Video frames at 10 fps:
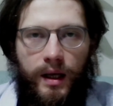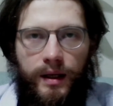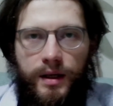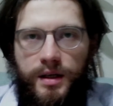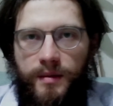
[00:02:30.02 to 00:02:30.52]

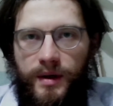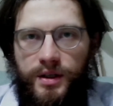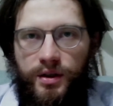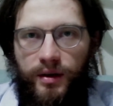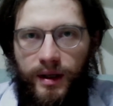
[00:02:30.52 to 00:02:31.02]
Jeśli
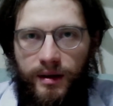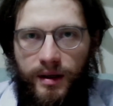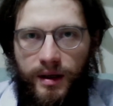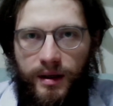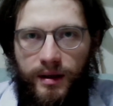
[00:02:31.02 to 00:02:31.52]
masz
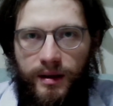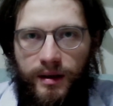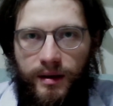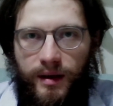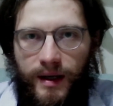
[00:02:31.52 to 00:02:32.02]
dodatni
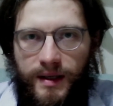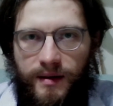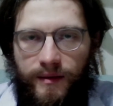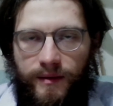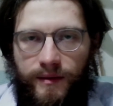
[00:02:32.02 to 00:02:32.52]

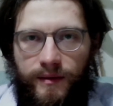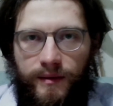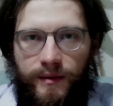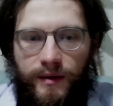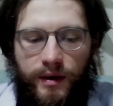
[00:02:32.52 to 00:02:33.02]
test
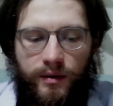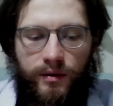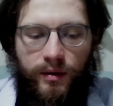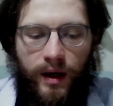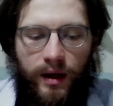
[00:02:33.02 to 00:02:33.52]
w
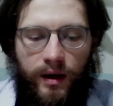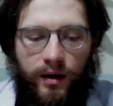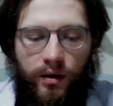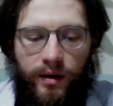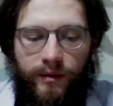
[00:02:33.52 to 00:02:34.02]
wyniku na
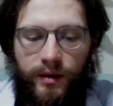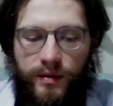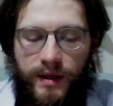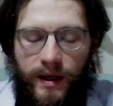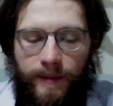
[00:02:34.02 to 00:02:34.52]

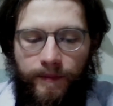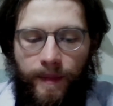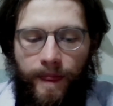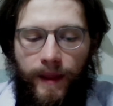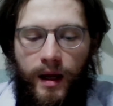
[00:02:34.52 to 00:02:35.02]
koronawirusa,
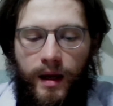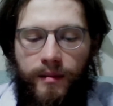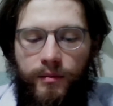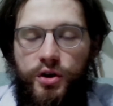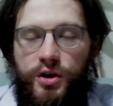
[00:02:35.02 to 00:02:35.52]

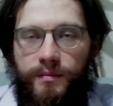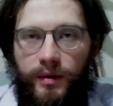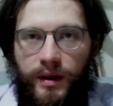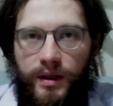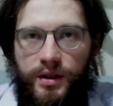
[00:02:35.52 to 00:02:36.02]
musisz
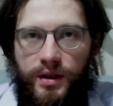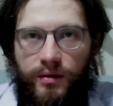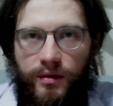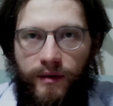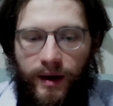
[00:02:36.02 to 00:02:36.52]
poddać
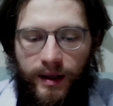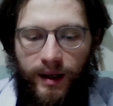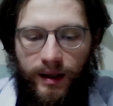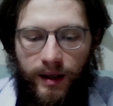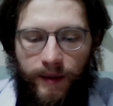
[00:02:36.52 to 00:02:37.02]
się
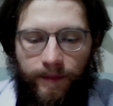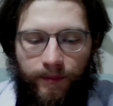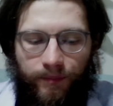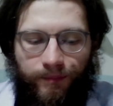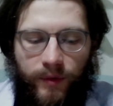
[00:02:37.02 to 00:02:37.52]
kwarantannie.
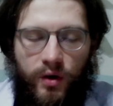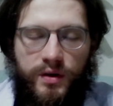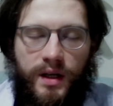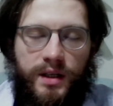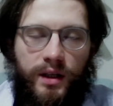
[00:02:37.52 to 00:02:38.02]

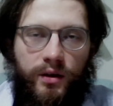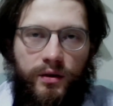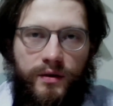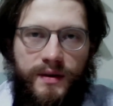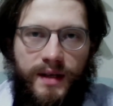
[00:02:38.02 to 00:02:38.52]
Oznacza
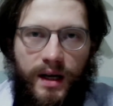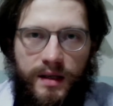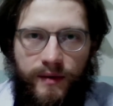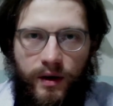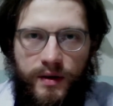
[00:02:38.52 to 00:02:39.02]
to zakaz
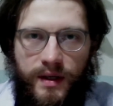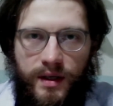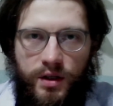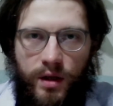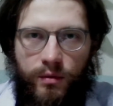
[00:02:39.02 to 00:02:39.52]
wychodzenia
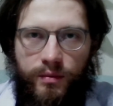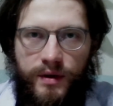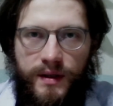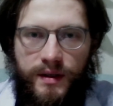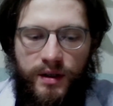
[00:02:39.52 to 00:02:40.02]
z domu
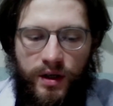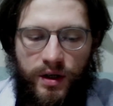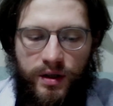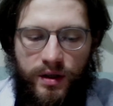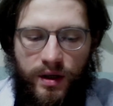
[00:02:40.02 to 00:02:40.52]
przez
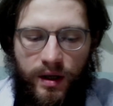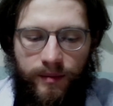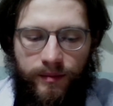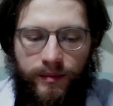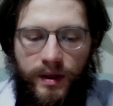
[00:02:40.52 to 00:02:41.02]
10 dni
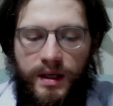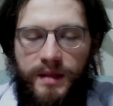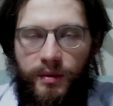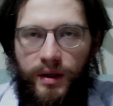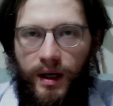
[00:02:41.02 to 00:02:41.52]
i
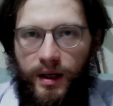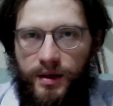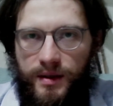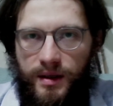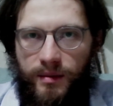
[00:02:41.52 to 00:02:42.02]
spotykania
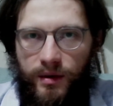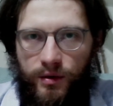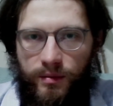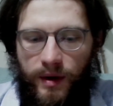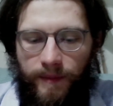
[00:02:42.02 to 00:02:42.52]
się z innymi
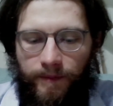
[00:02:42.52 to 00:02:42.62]
ludźmi.